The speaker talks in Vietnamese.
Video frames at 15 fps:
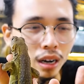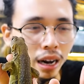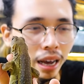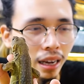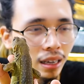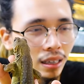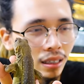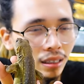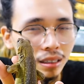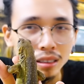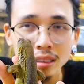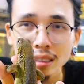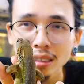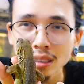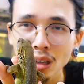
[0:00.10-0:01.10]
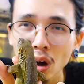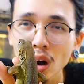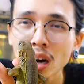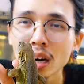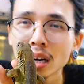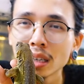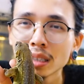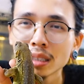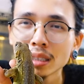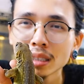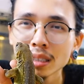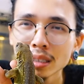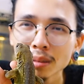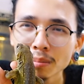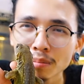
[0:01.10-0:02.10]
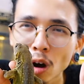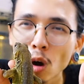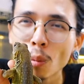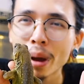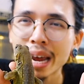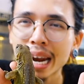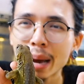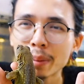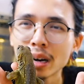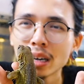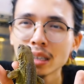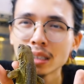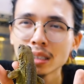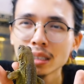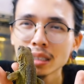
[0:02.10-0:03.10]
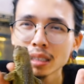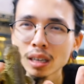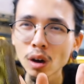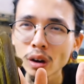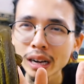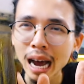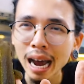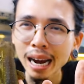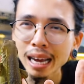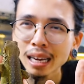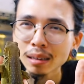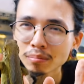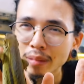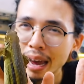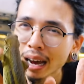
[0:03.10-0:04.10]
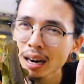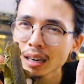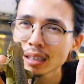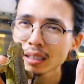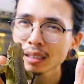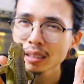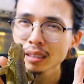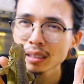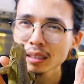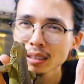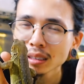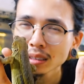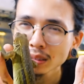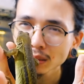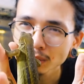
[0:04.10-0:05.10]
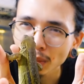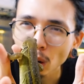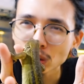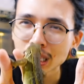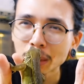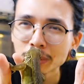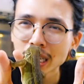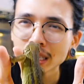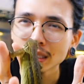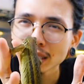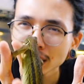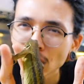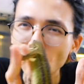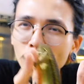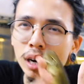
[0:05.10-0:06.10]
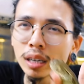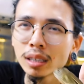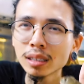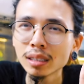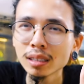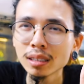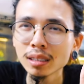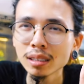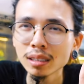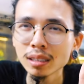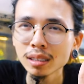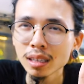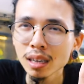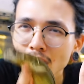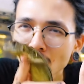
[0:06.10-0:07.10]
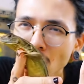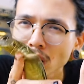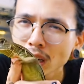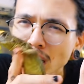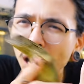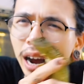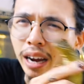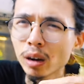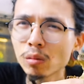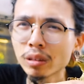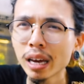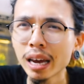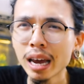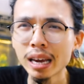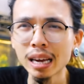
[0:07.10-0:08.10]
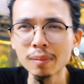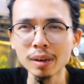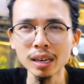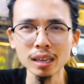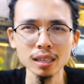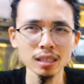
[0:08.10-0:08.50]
con đực này to hơn, màu mè đẹp hơn, con cái này bé hơn, màu xám xịt xấu hơn. Con người cũng thế anh em